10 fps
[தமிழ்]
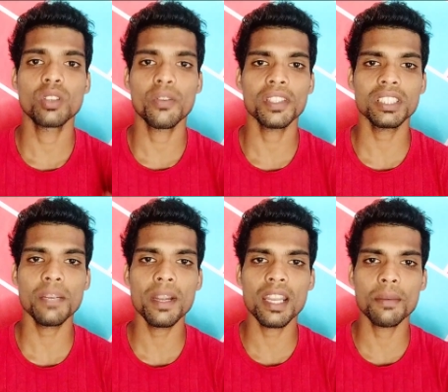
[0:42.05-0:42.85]
ஸோ
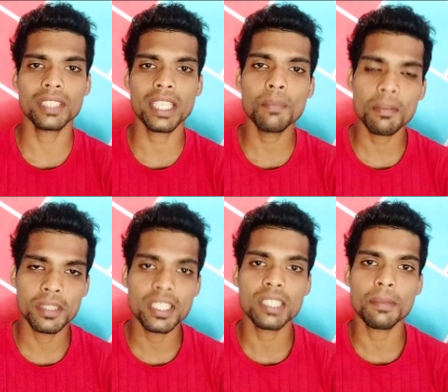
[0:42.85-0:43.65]
ஃபஸ்ட் ஆஃப் ஆல் நம்ம செய்ய போகிற
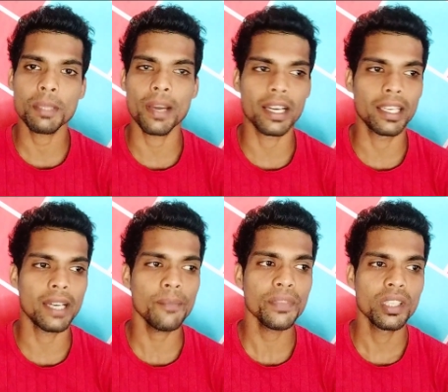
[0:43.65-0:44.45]
பிஸ்னஸை பற்றி
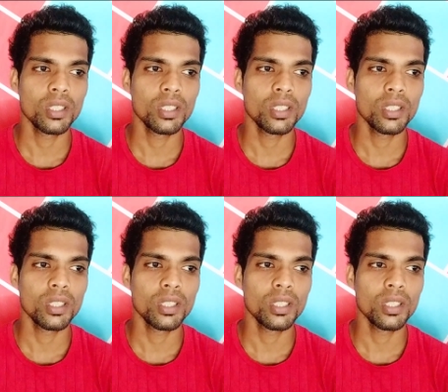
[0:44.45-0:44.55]
பார்க்கலாம்